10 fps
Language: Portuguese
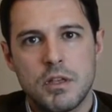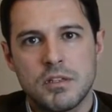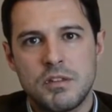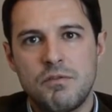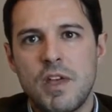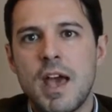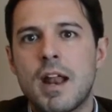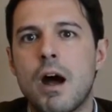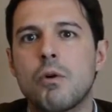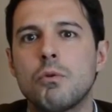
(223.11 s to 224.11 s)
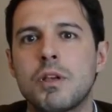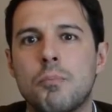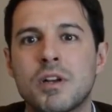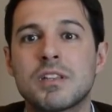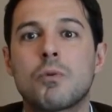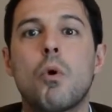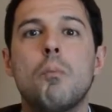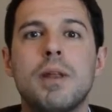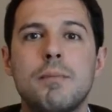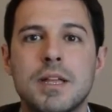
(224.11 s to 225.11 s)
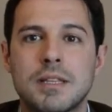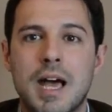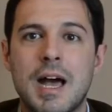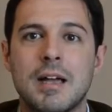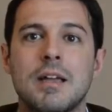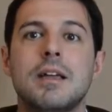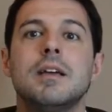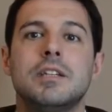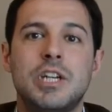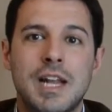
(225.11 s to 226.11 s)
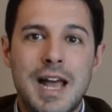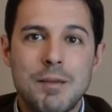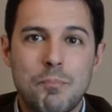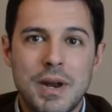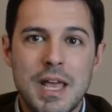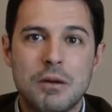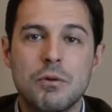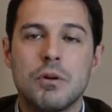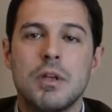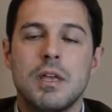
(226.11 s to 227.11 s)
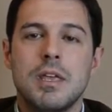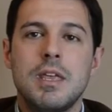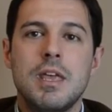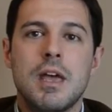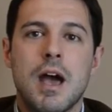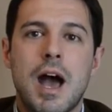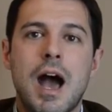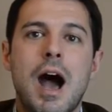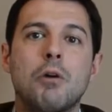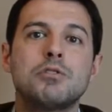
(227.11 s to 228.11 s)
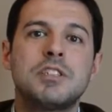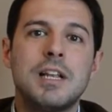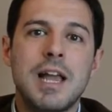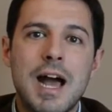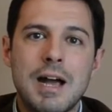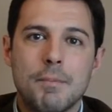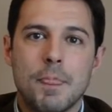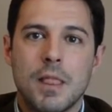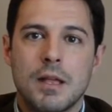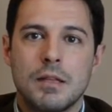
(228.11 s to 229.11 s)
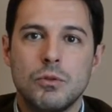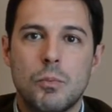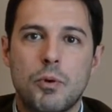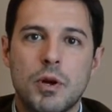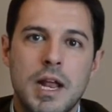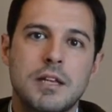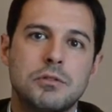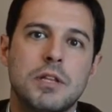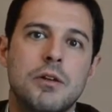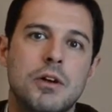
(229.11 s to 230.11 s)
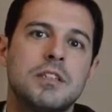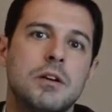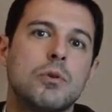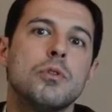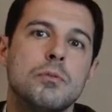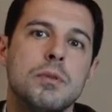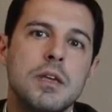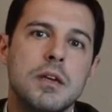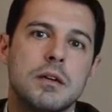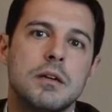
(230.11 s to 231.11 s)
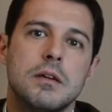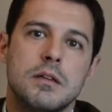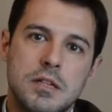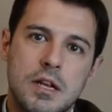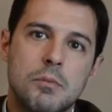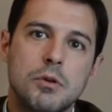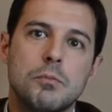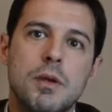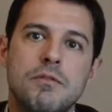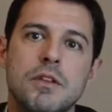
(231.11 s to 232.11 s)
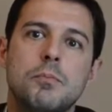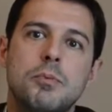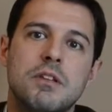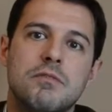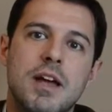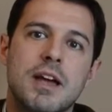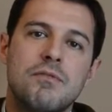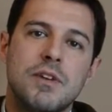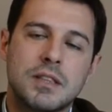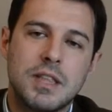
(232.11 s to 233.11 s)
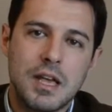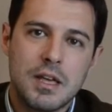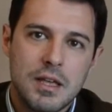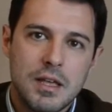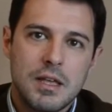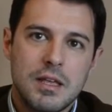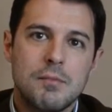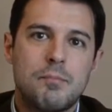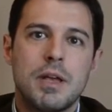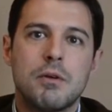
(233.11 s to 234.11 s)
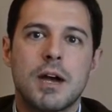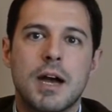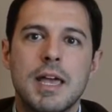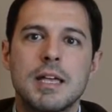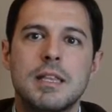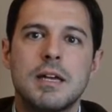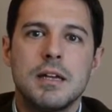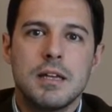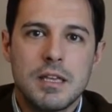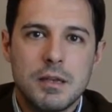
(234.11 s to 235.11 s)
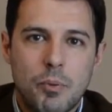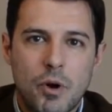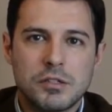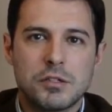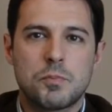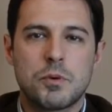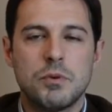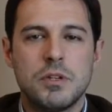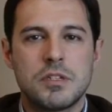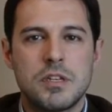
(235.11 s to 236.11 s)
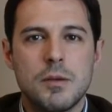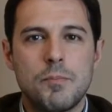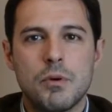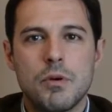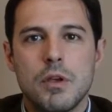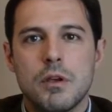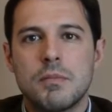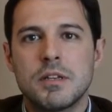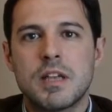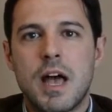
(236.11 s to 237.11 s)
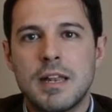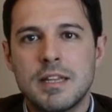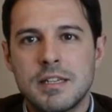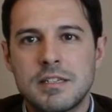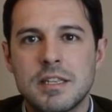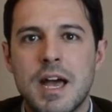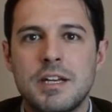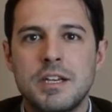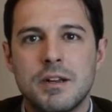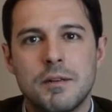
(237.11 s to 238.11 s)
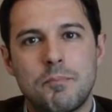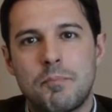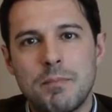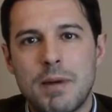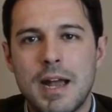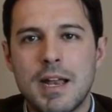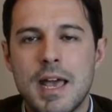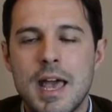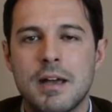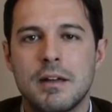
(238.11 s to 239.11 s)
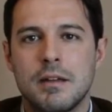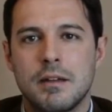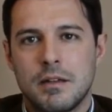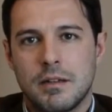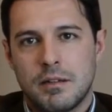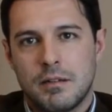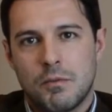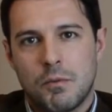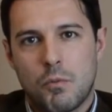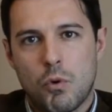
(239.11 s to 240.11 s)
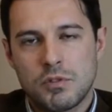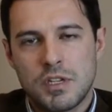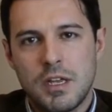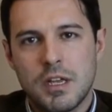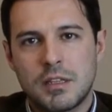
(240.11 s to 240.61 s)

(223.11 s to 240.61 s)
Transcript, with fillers: Se vier algo que possa complementar, gerar emprego e auxiliar no progresso da nossa economia, será muito bem-vindo porque vai reverter emprego e renda, impostos para o município, mas a necessidade primária é conseguir